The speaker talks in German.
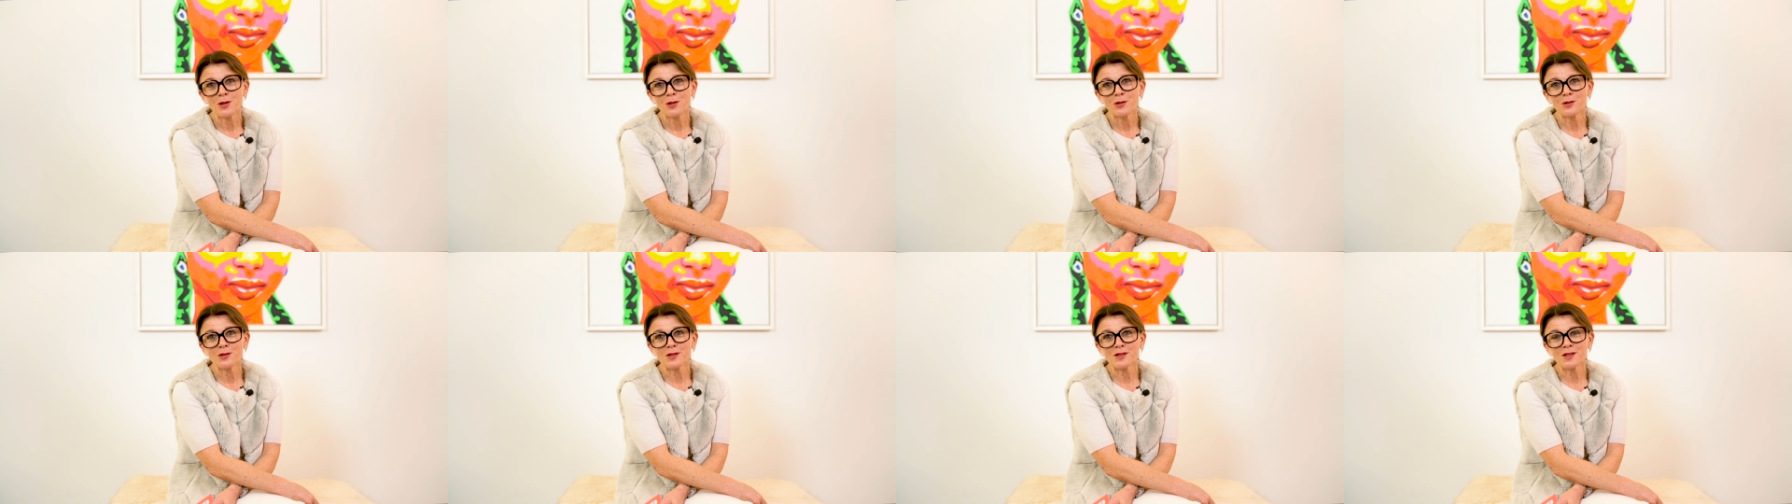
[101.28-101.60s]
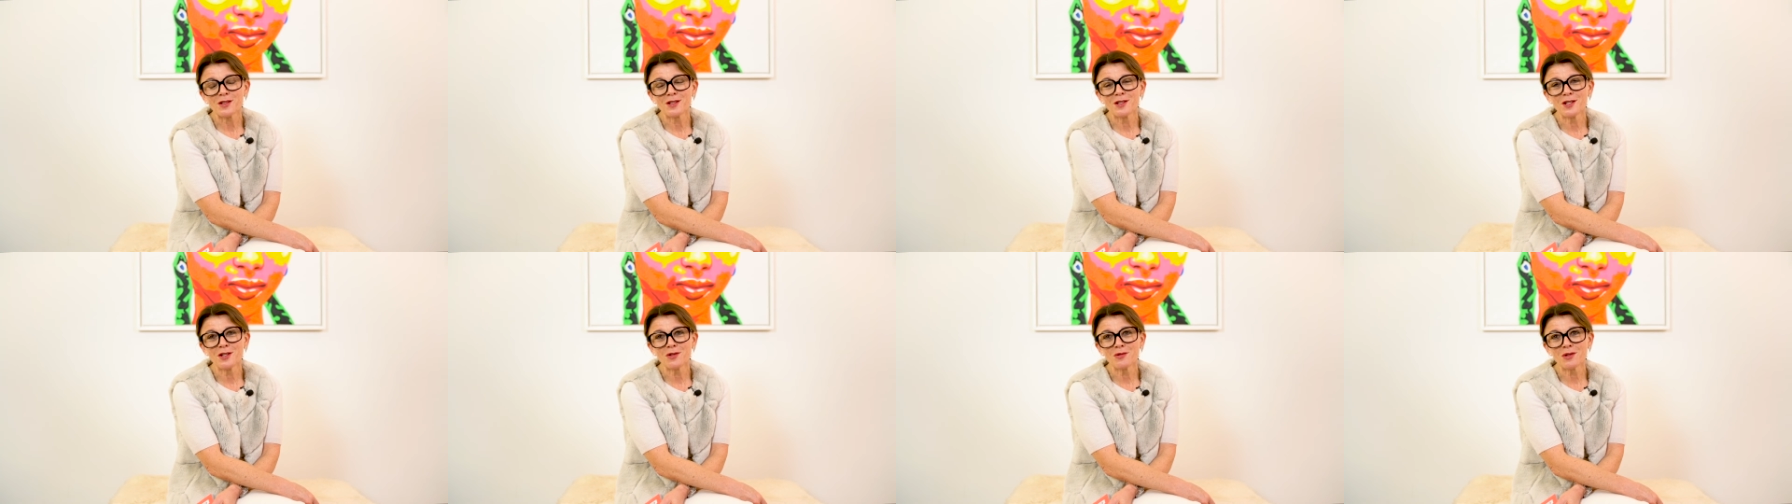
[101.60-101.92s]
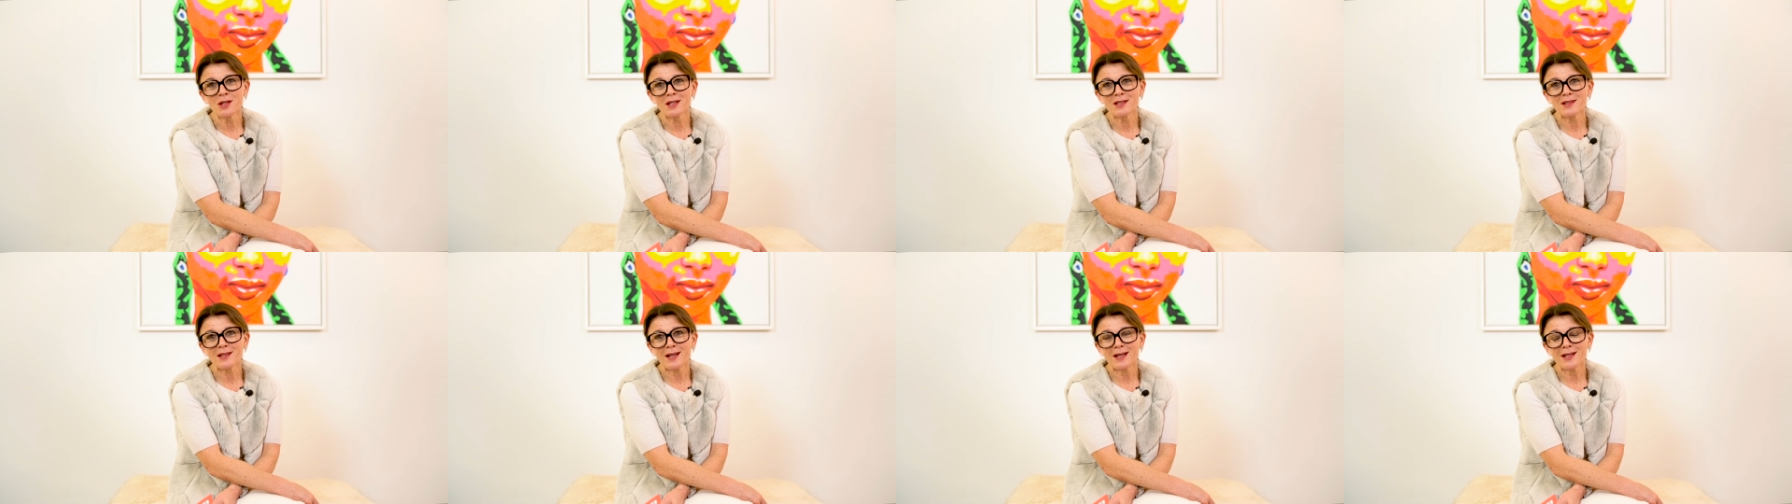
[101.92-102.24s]
und sich nicht
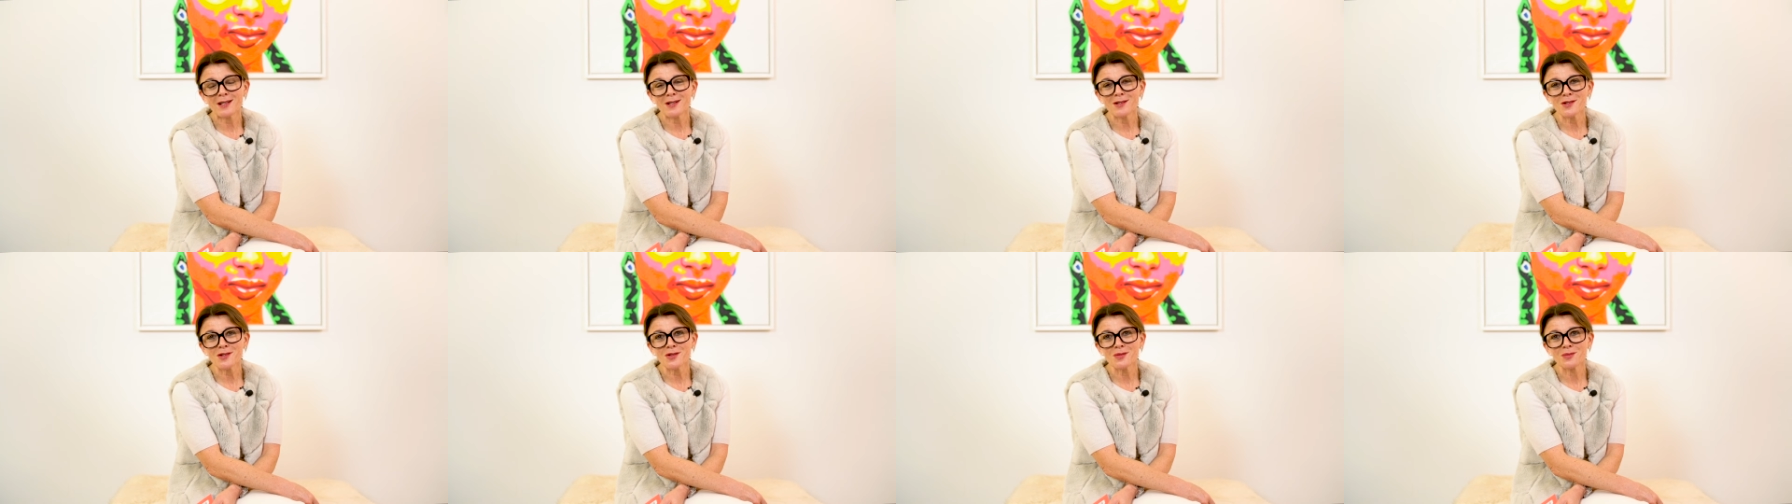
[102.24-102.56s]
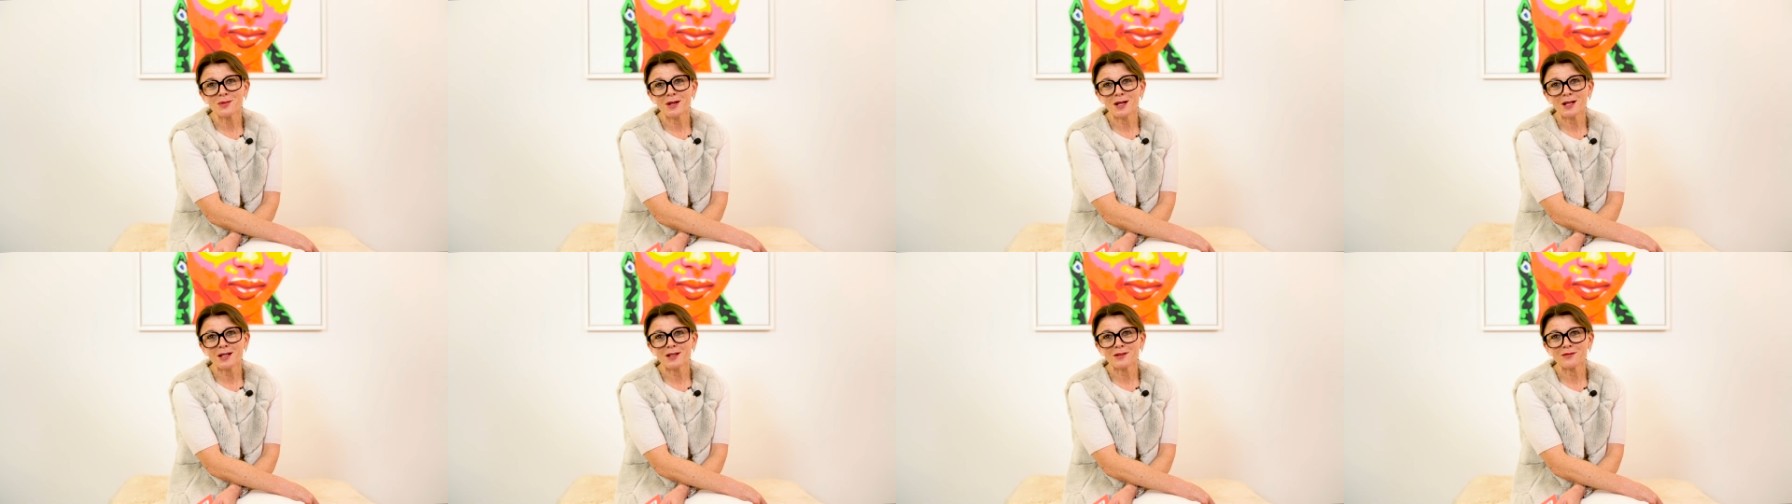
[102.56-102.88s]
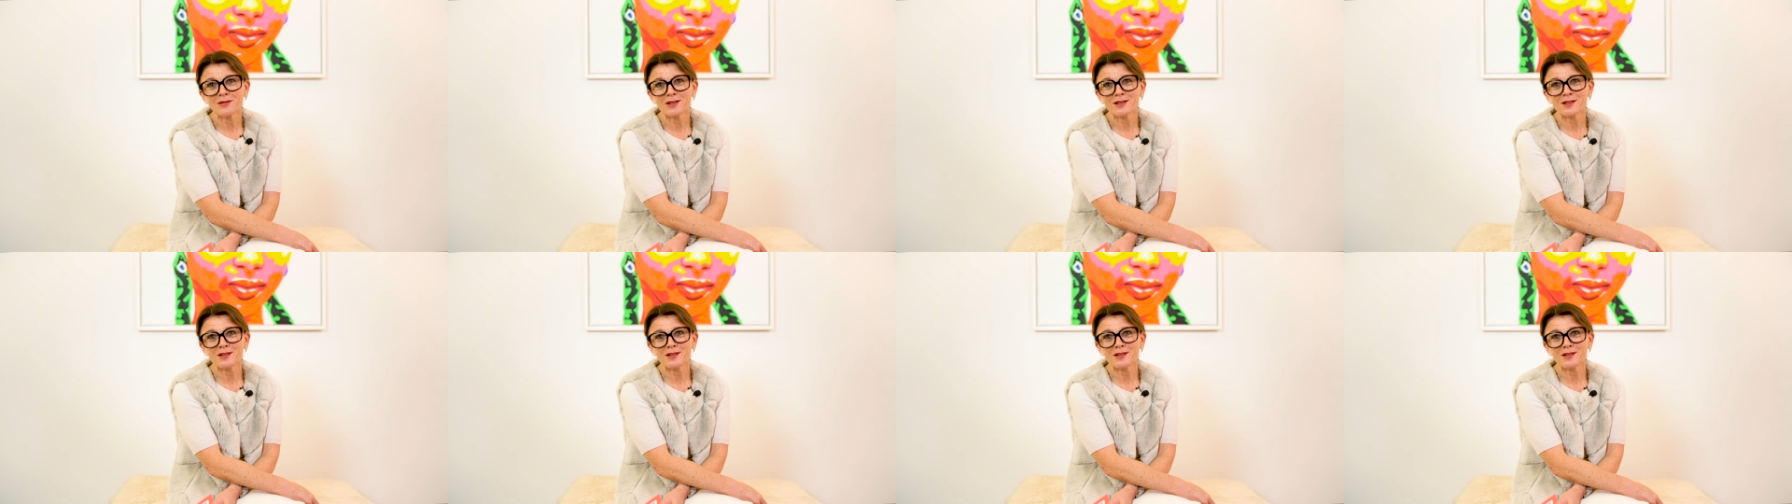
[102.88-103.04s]
nur Gedanken zu machen,